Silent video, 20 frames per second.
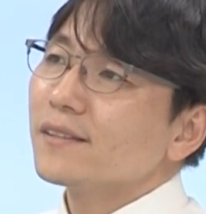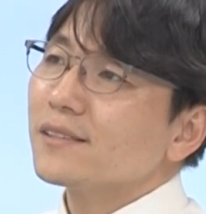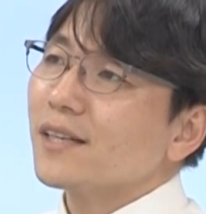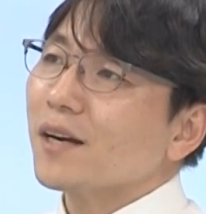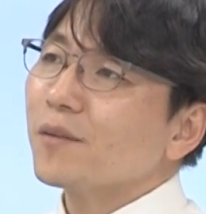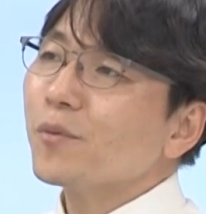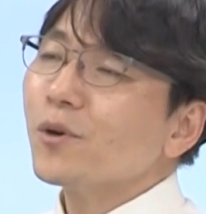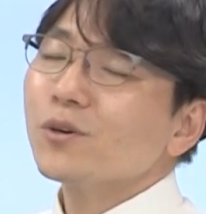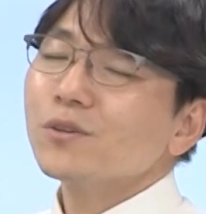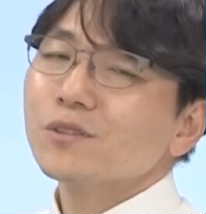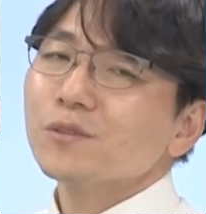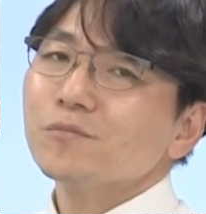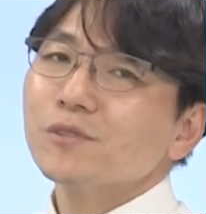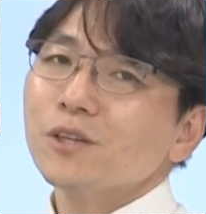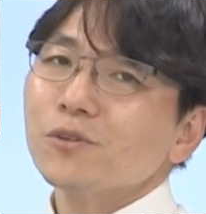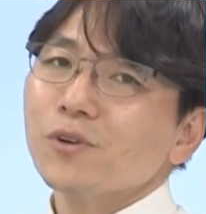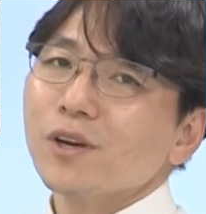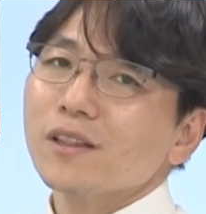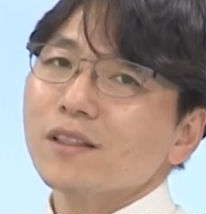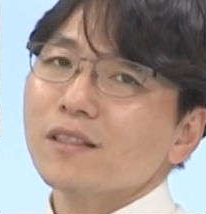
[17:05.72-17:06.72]
장벽을 좀
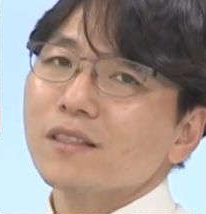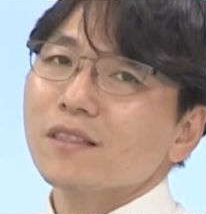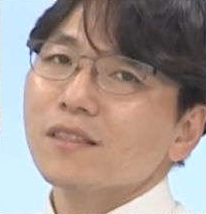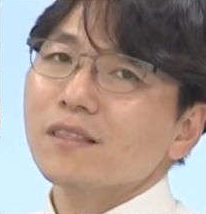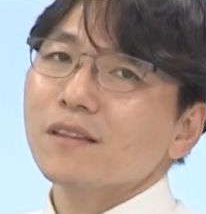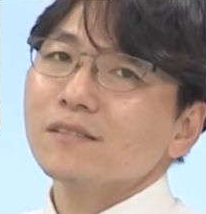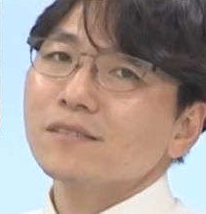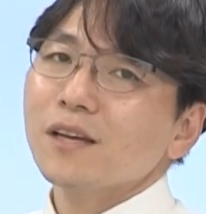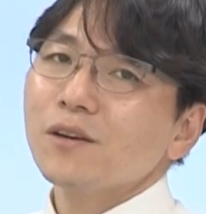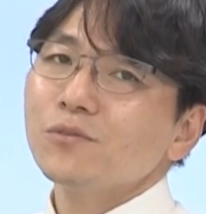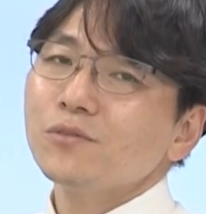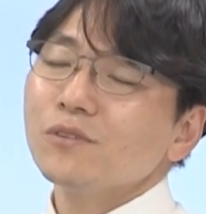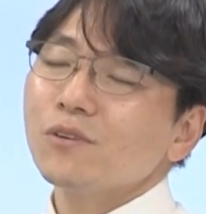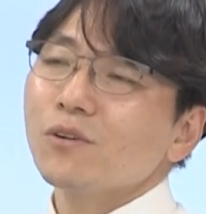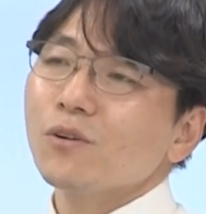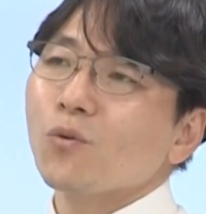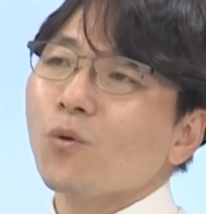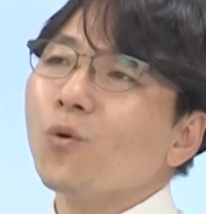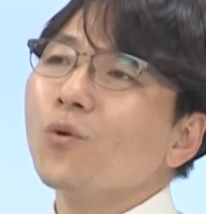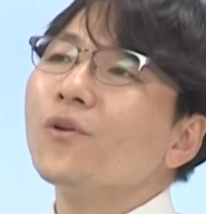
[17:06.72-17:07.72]
세우게 세우는
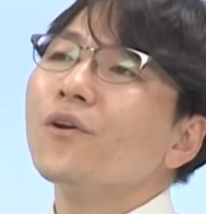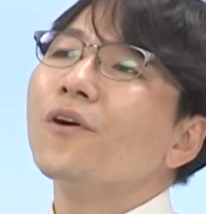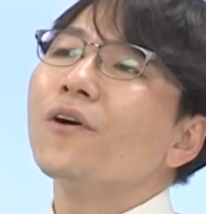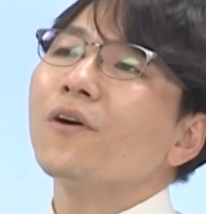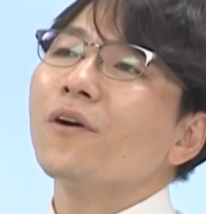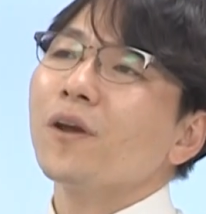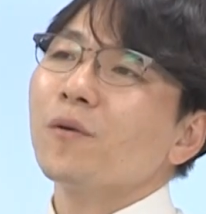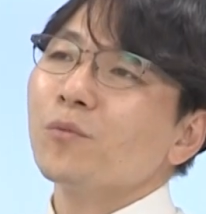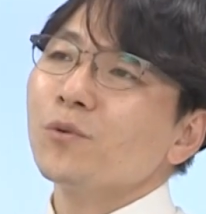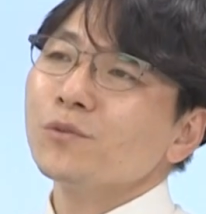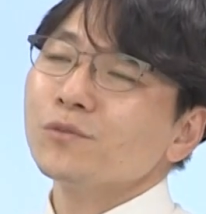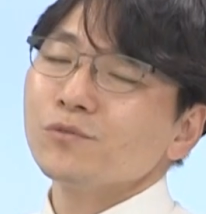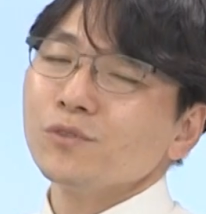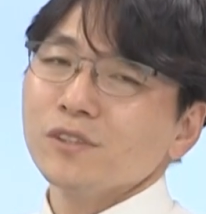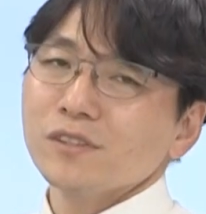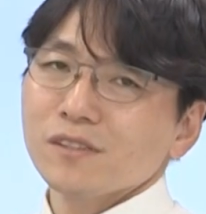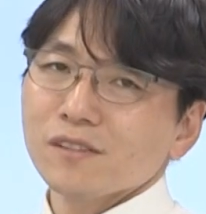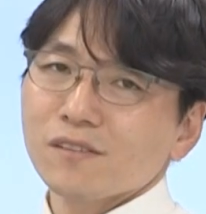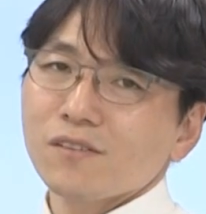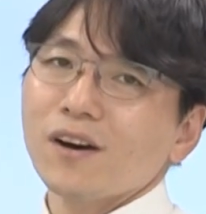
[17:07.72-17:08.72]
걸 고려해 볼 수
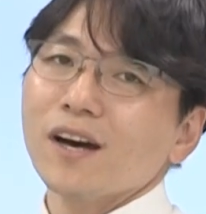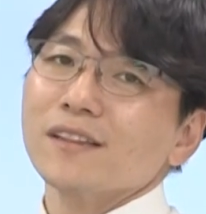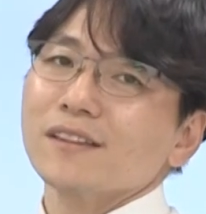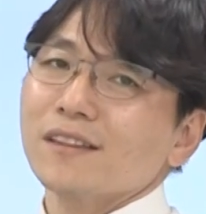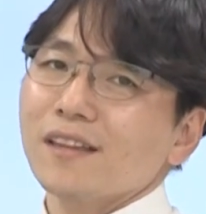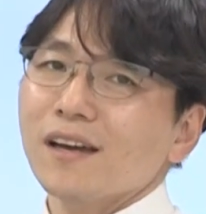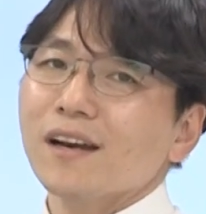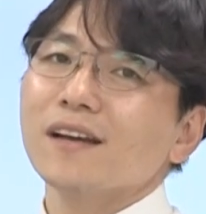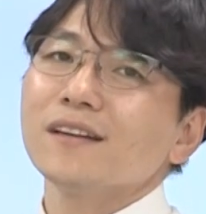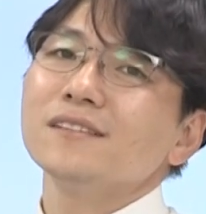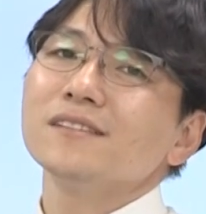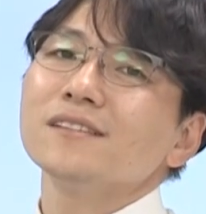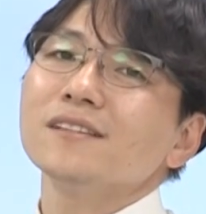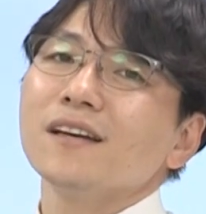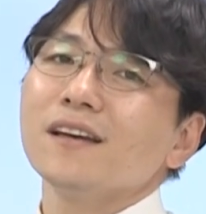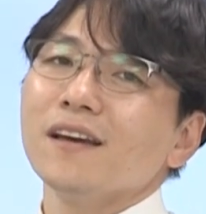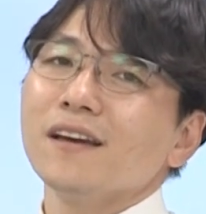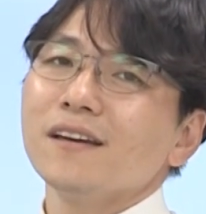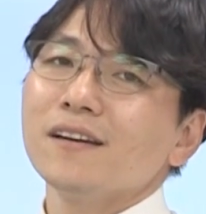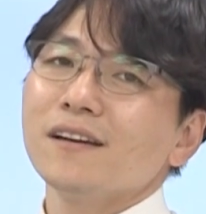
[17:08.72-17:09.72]
있을 것 같다라는
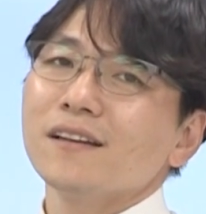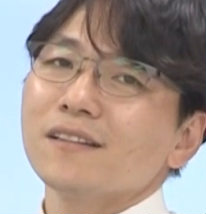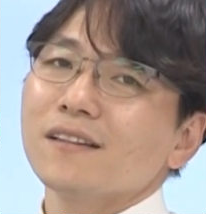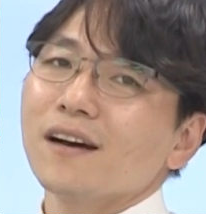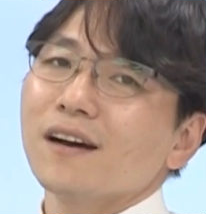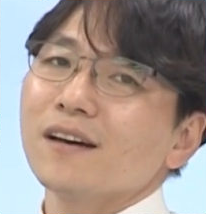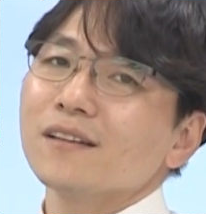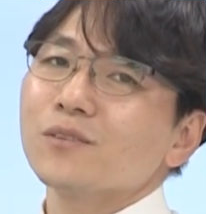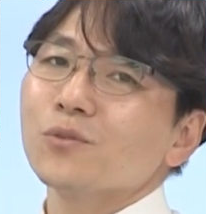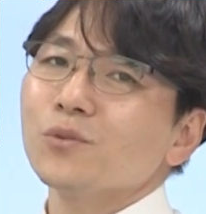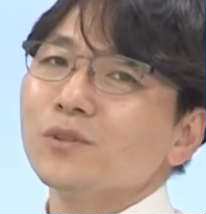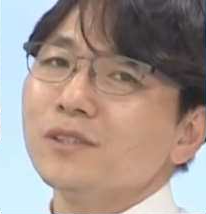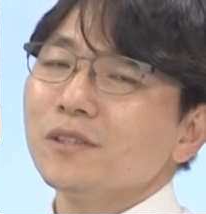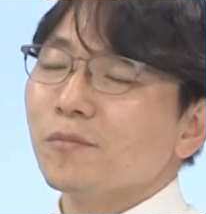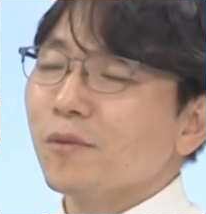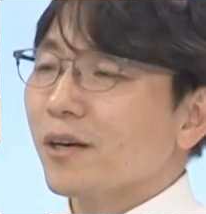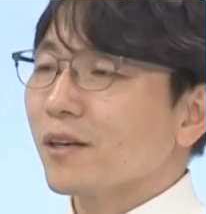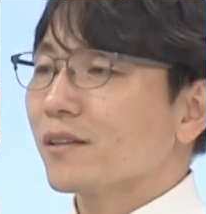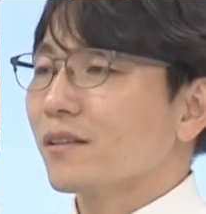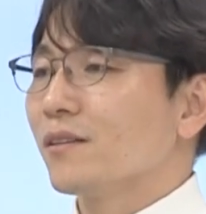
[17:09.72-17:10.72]
식의 얘기를 했다가 또 이제
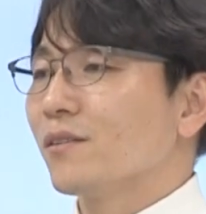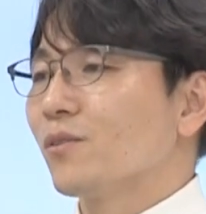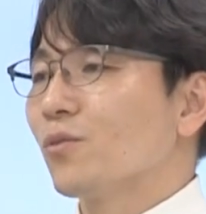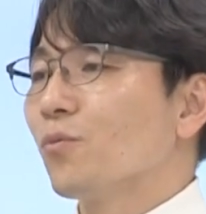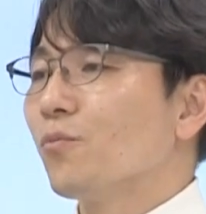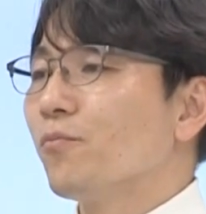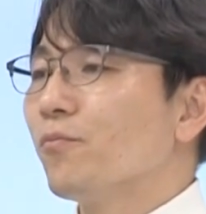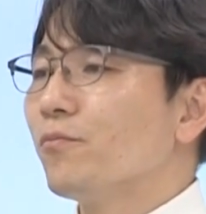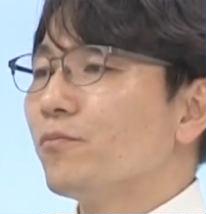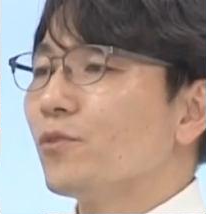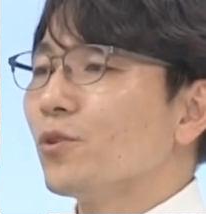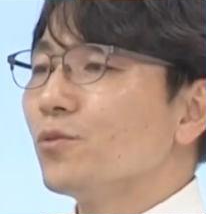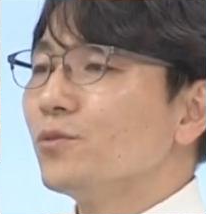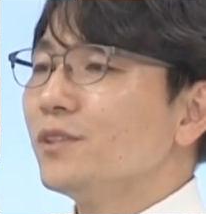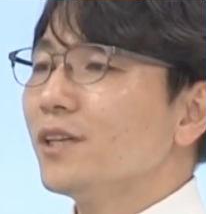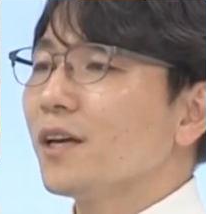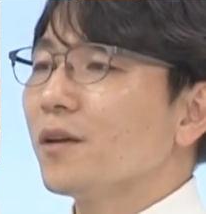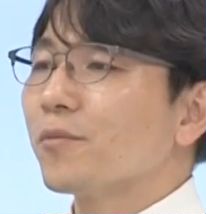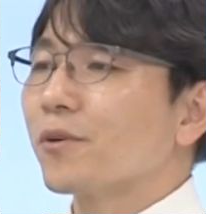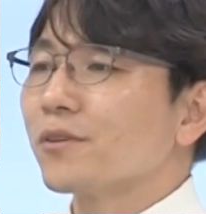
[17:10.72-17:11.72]
막
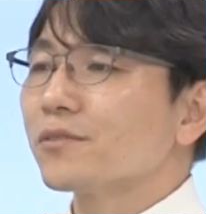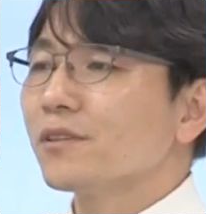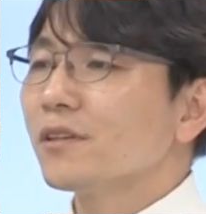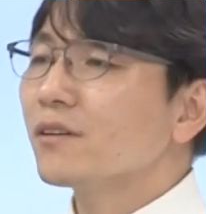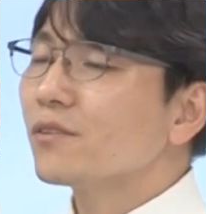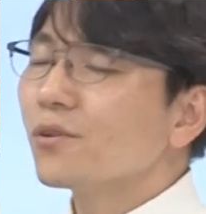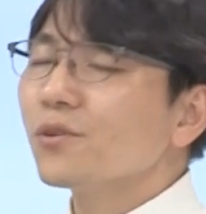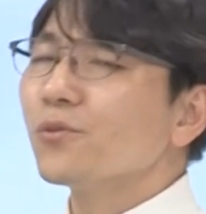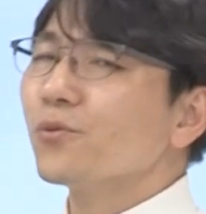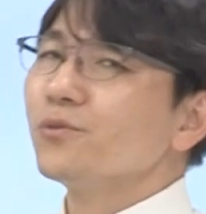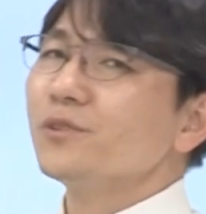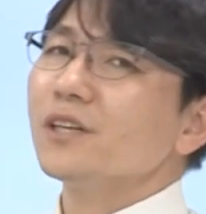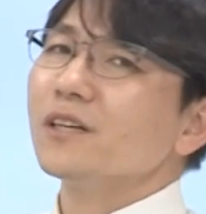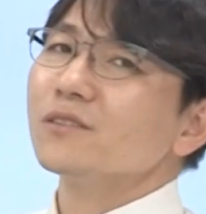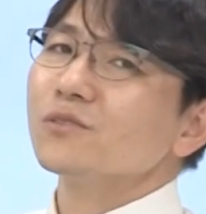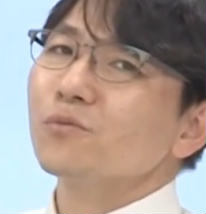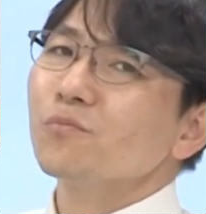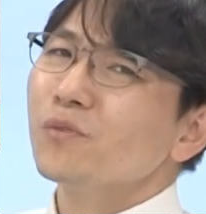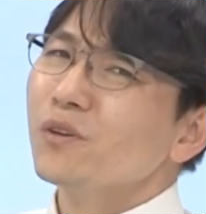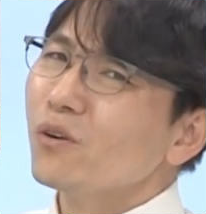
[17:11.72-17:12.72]
논, 쟁이 벌어졌는데 그런
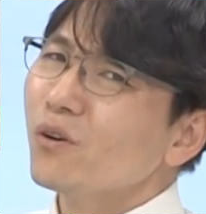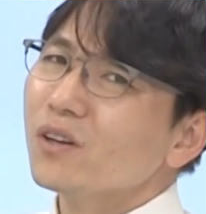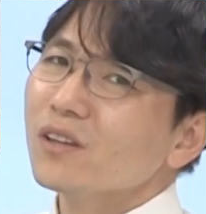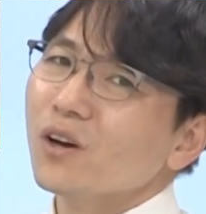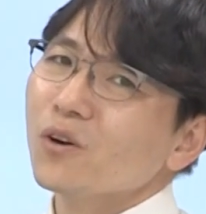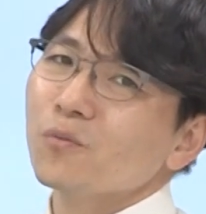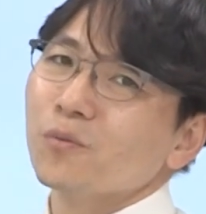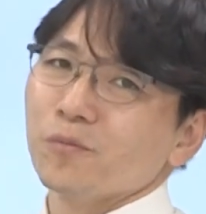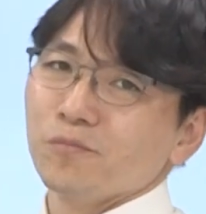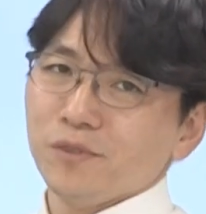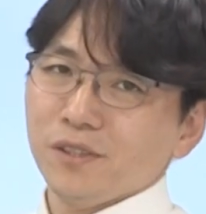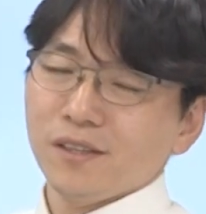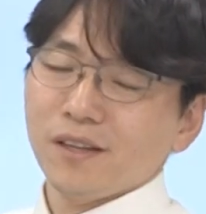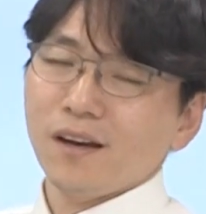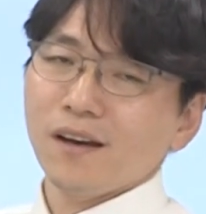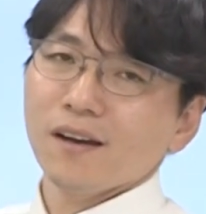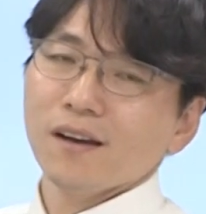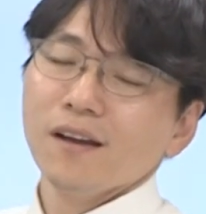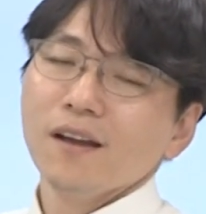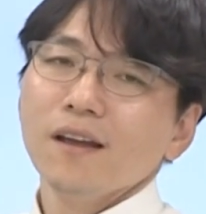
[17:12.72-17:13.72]
논쟁은 좀 필요하다고
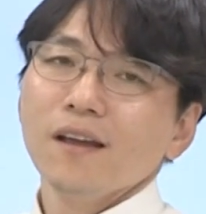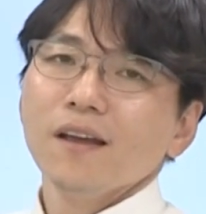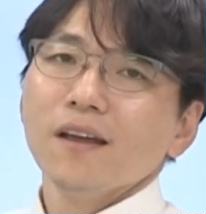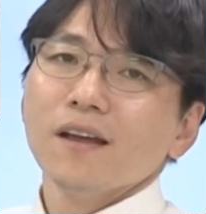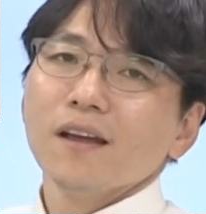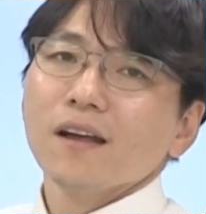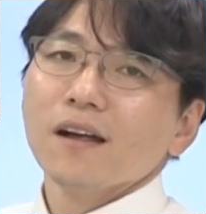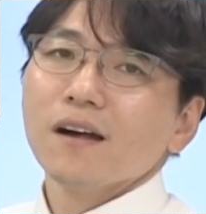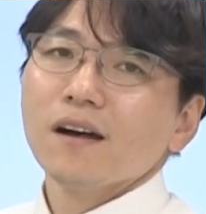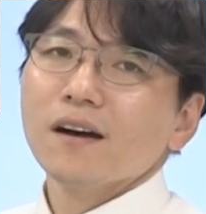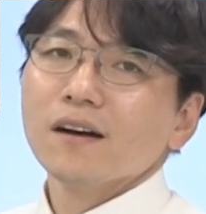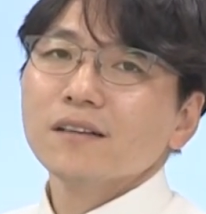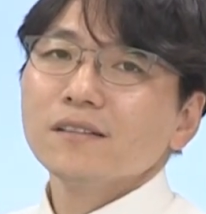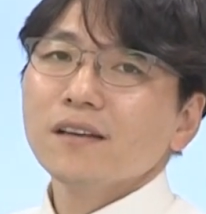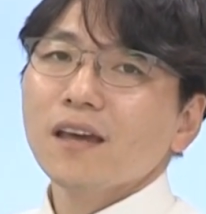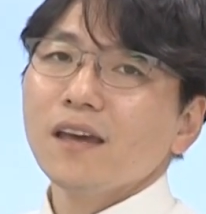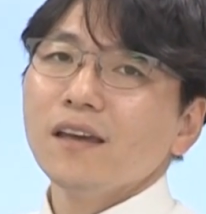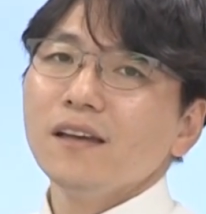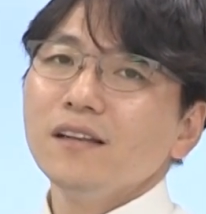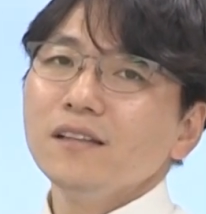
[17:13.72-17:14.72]
봅니다. 어,
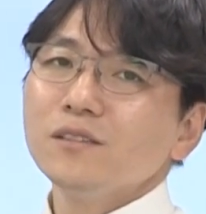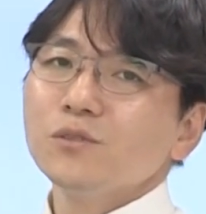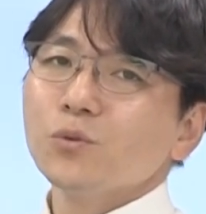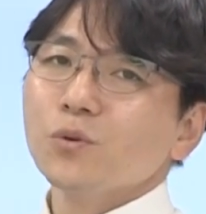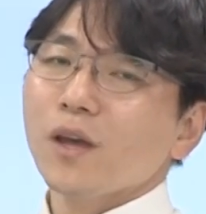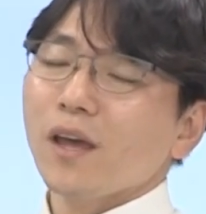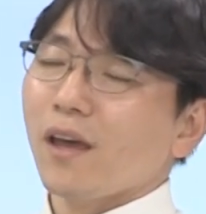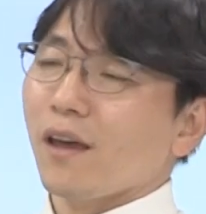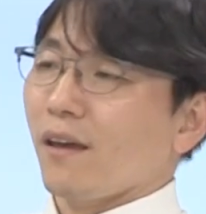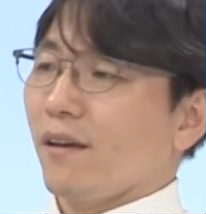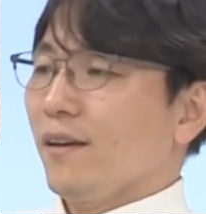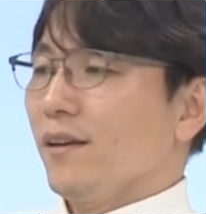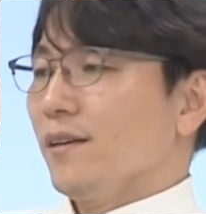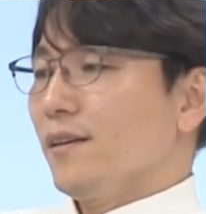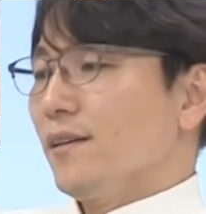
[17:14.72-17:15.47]
그게 일종의